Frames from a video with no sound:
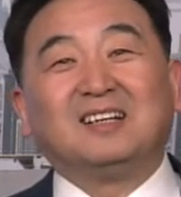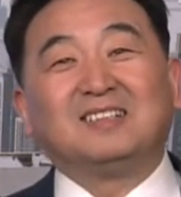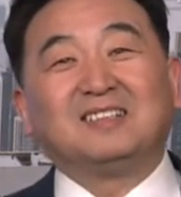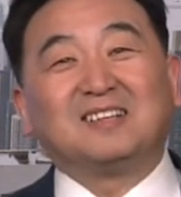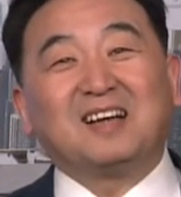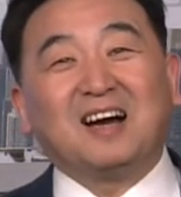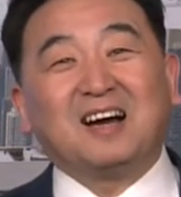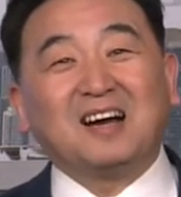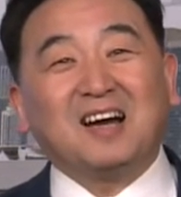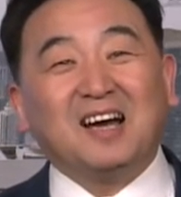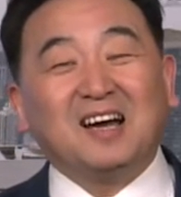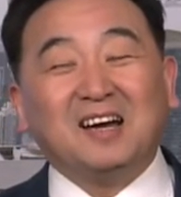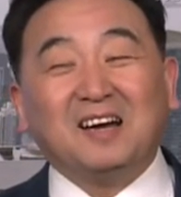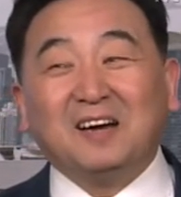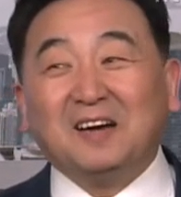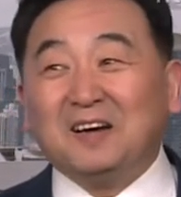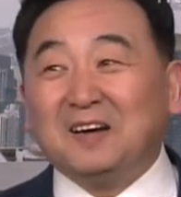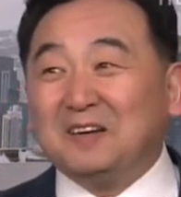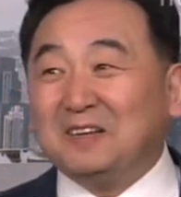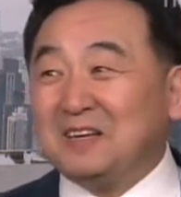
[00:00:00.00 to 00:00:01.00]
伤害，
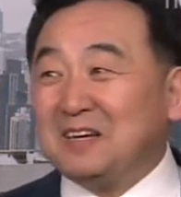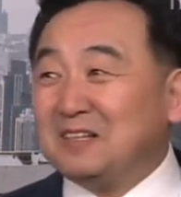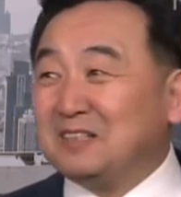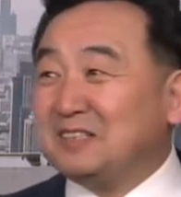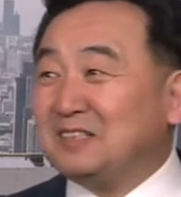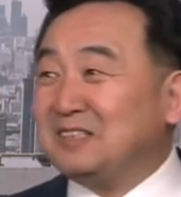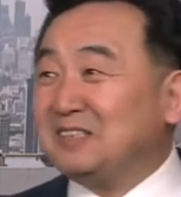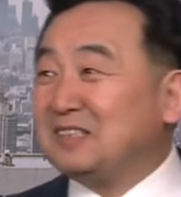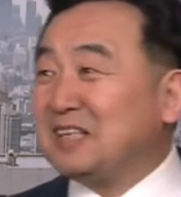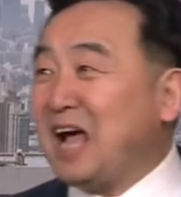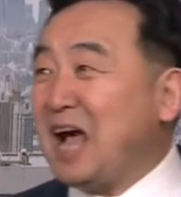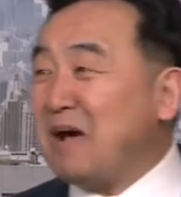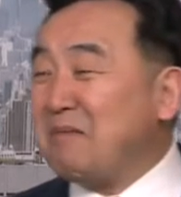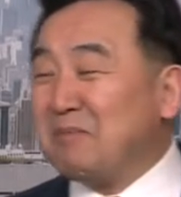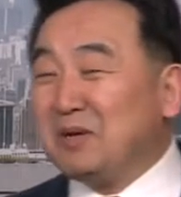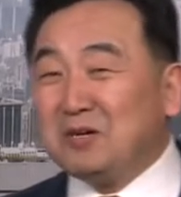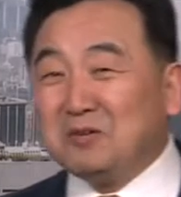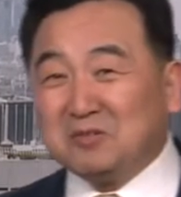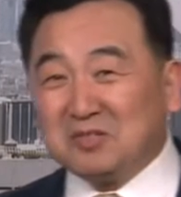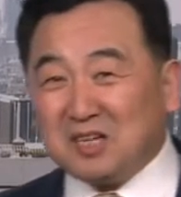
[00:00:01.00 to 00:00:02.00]
还他没
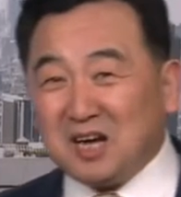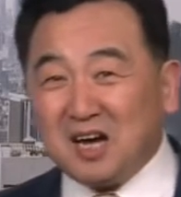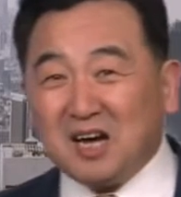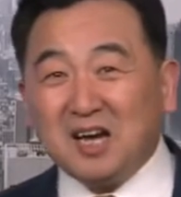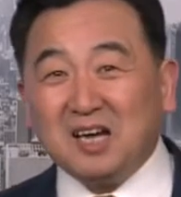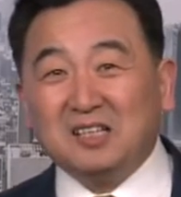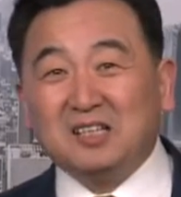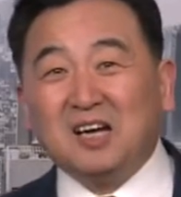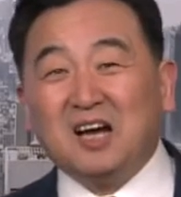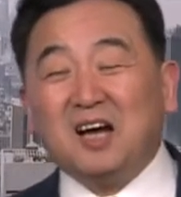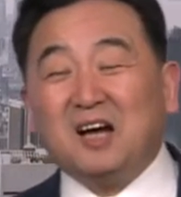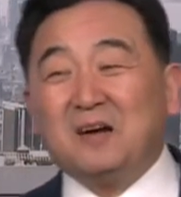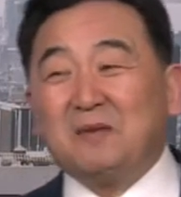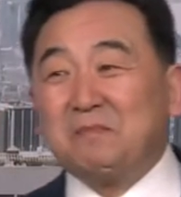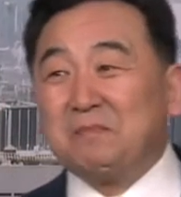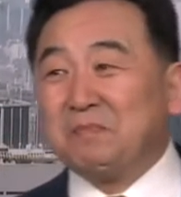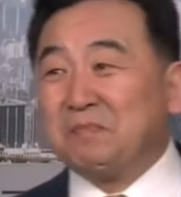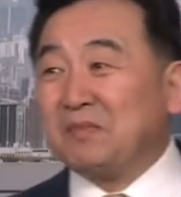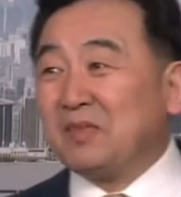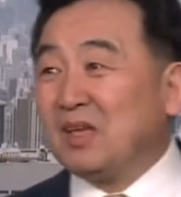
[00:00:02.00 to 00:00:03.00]
有伤害他，
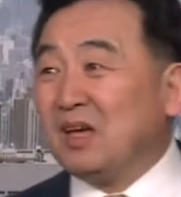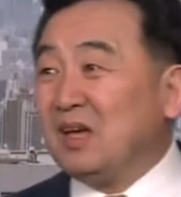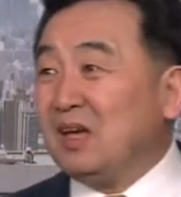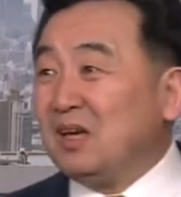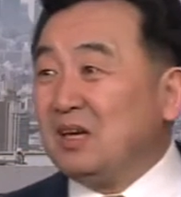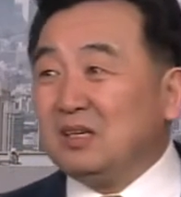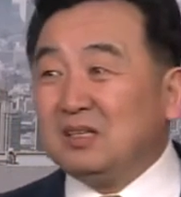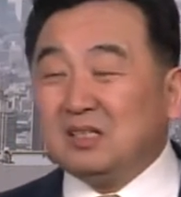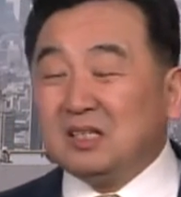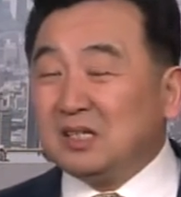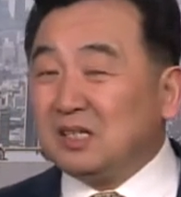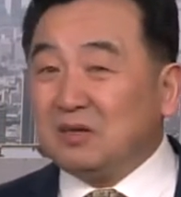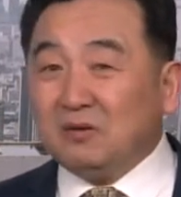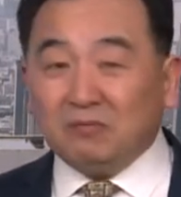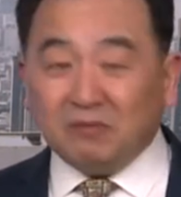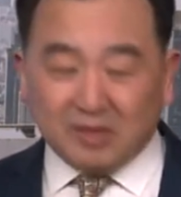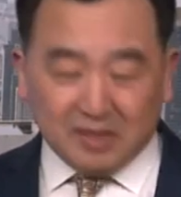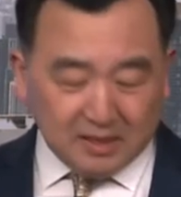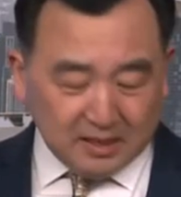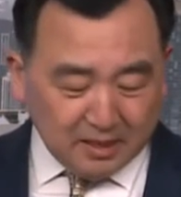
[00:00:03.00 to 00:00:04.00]
这个
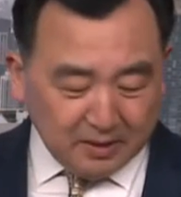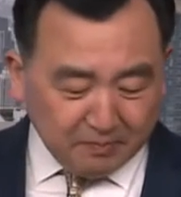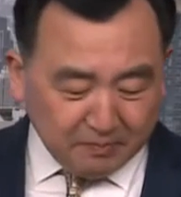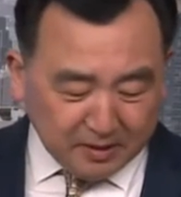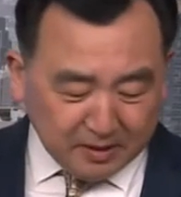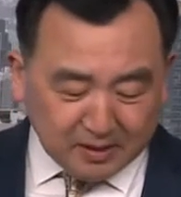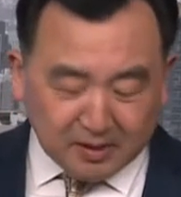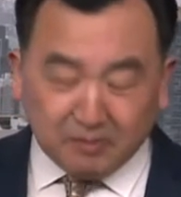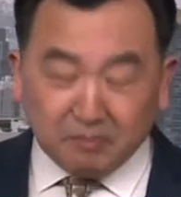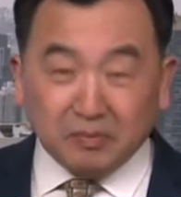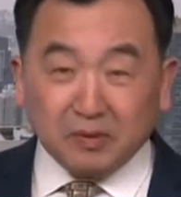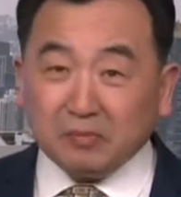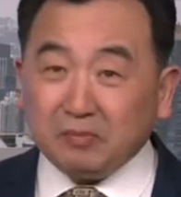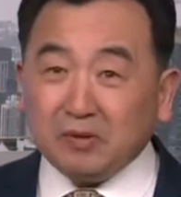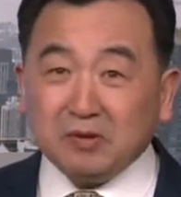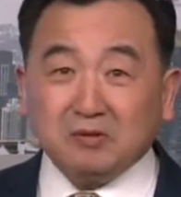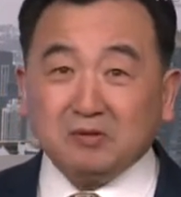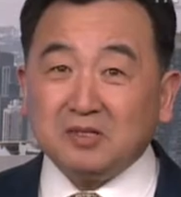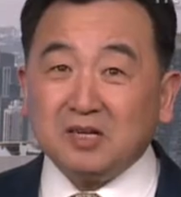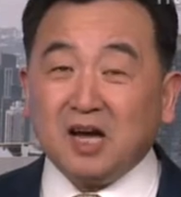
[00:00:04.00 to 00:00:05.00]
危机本身并没
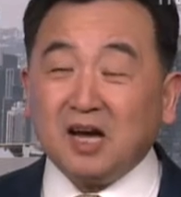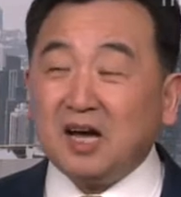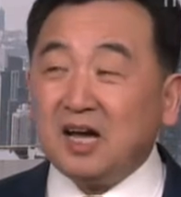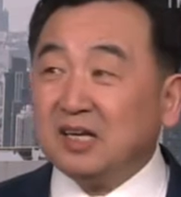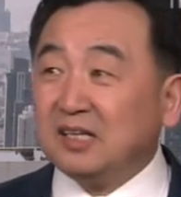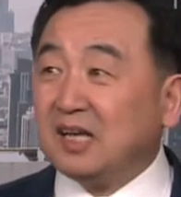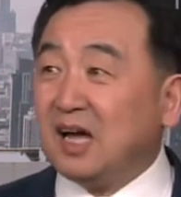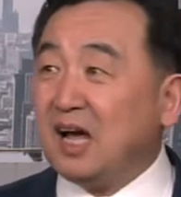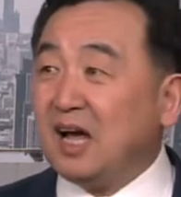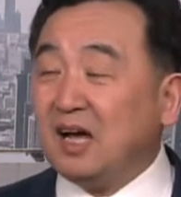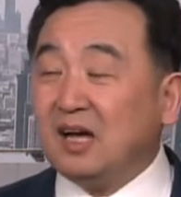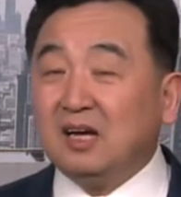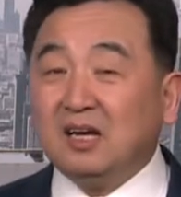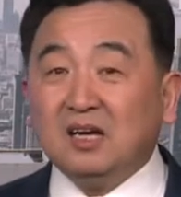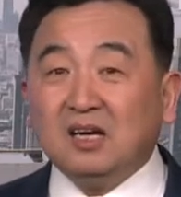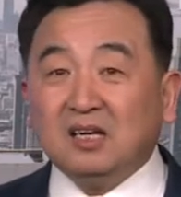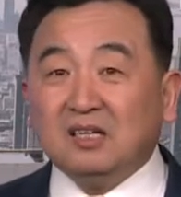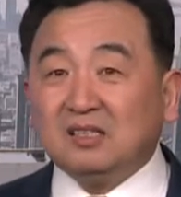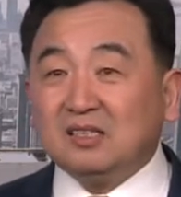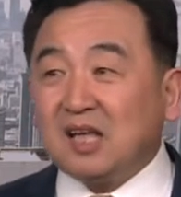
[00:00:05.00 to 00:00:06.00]
有伤害他，
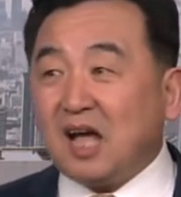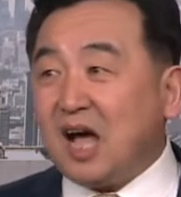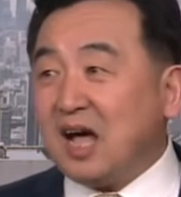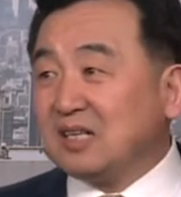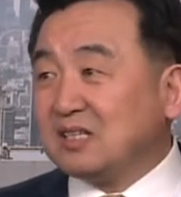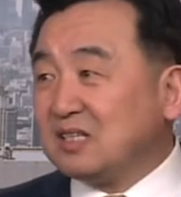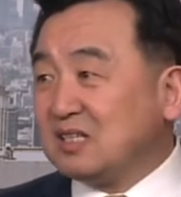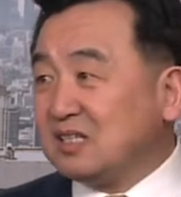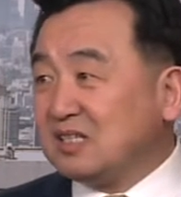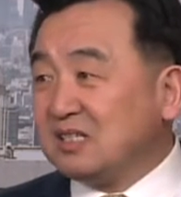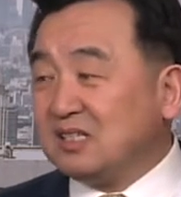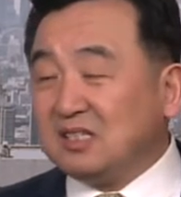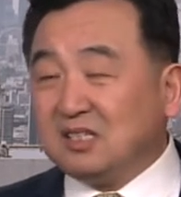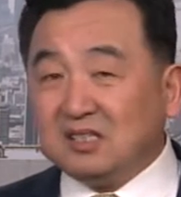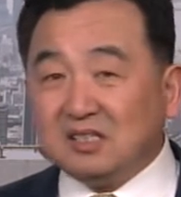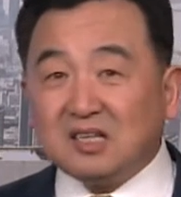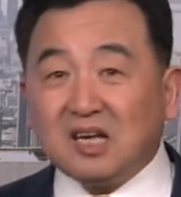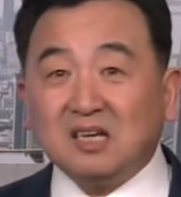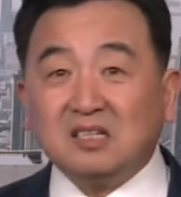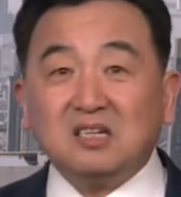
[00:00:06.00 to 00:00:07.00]
他自己
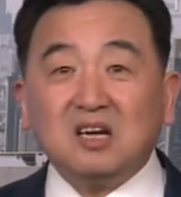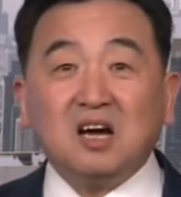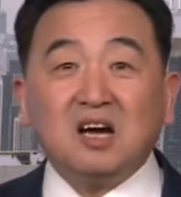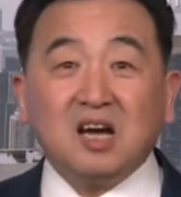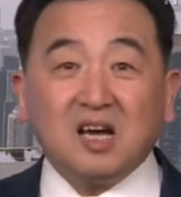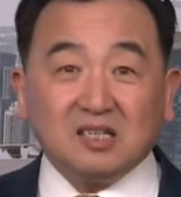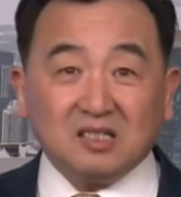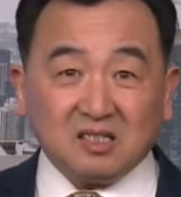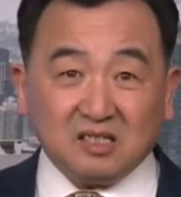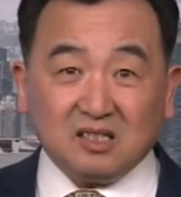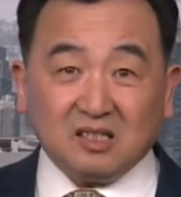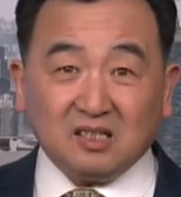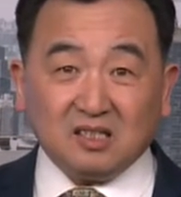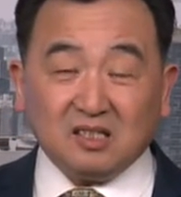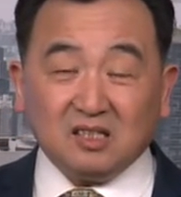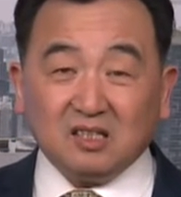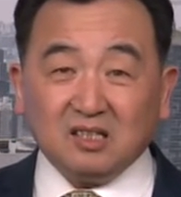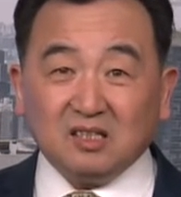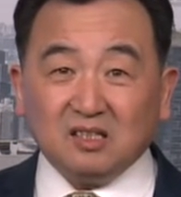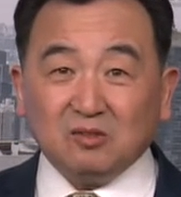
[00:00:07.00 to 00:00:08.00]
在伤害自己，
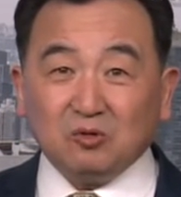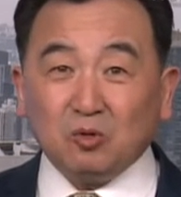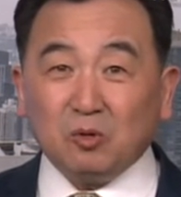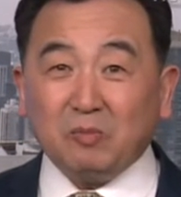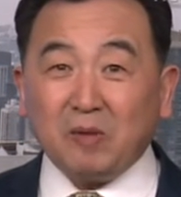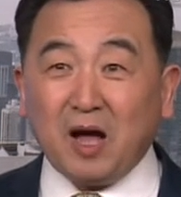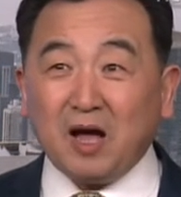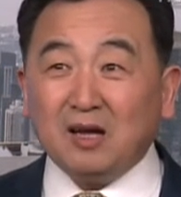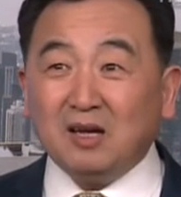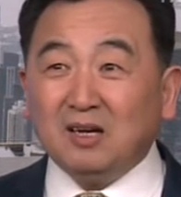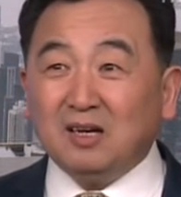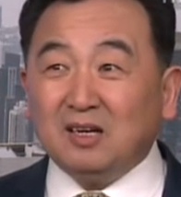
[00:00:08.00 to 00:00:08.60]
对吧？